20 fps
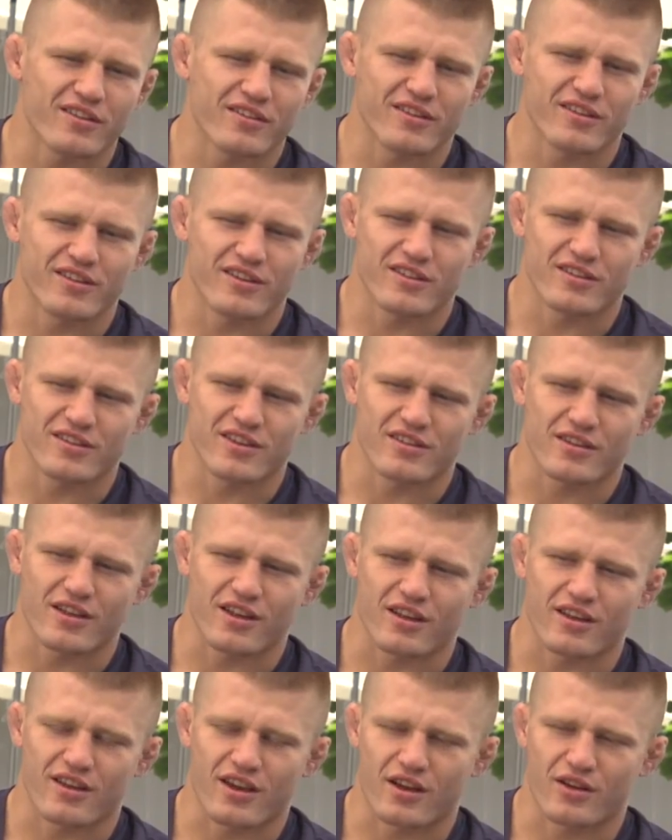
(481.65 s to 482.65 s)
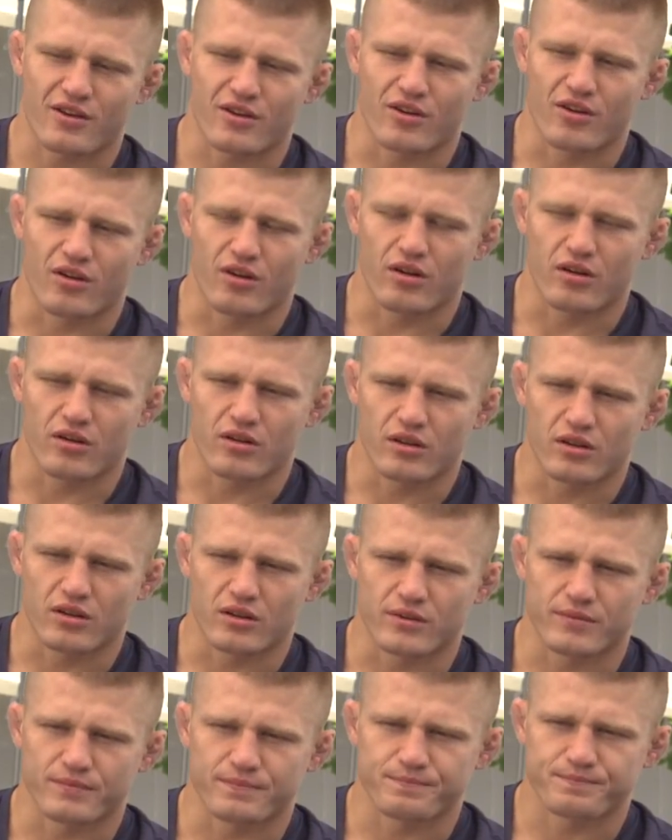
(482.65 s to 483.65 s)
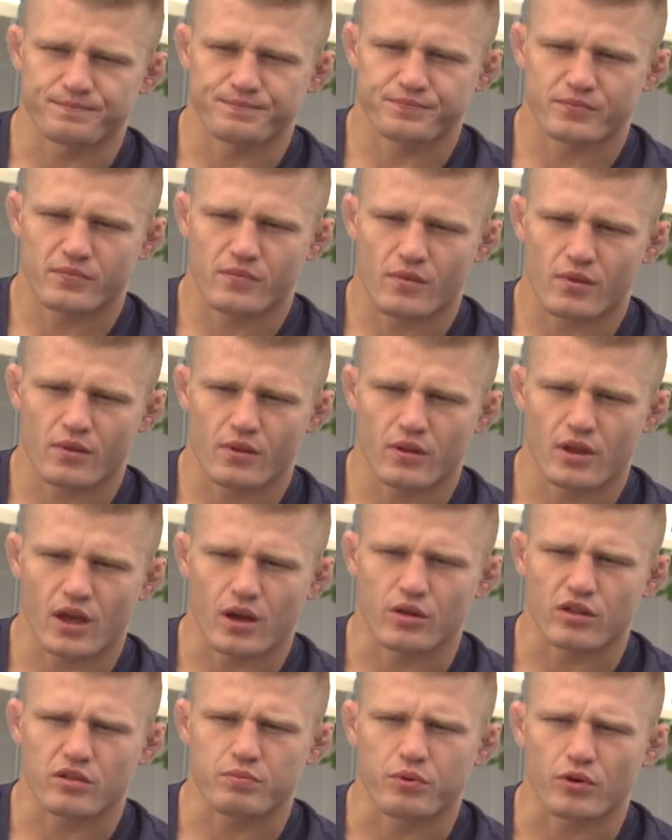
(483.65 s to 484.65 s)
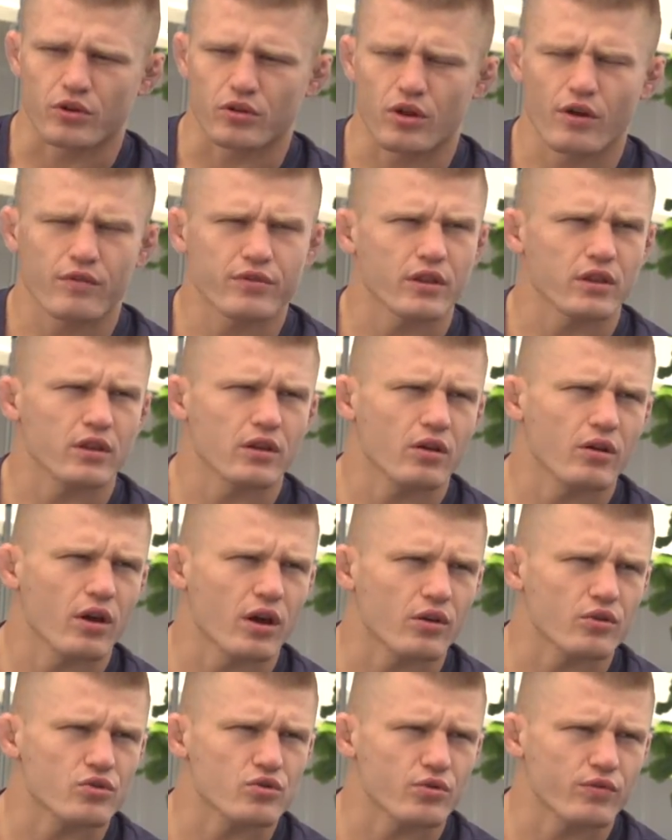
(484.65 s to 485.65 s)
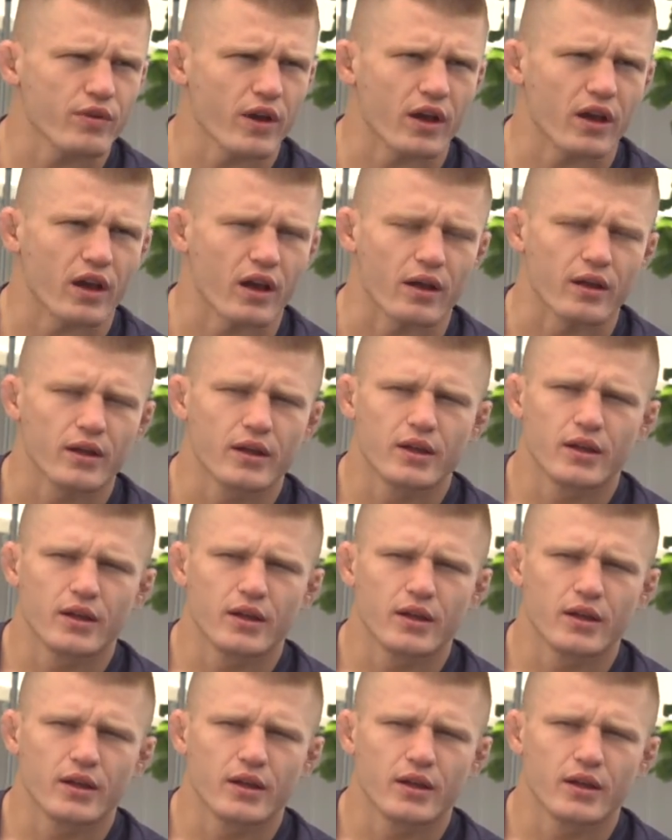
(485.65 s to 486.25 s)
Nie, nie tak jako jako sportowca, tylko jako człowieka.